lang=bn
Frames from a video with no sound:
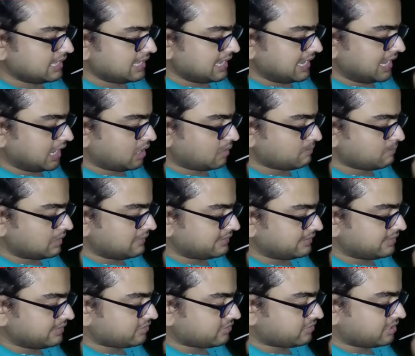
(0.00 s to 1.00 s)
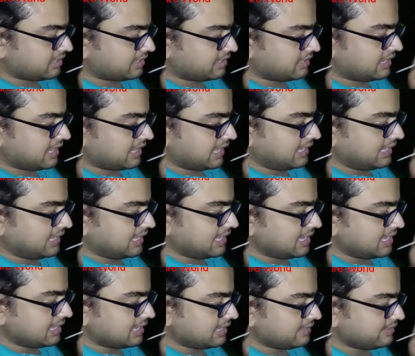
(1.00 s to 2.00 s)
এরমভাবে জাস্ট ঠেকিয়ে
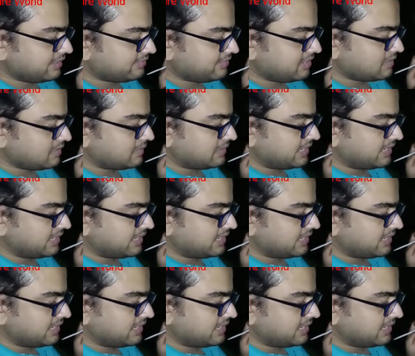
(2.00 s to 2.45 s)
জাস্ট এরমভাবে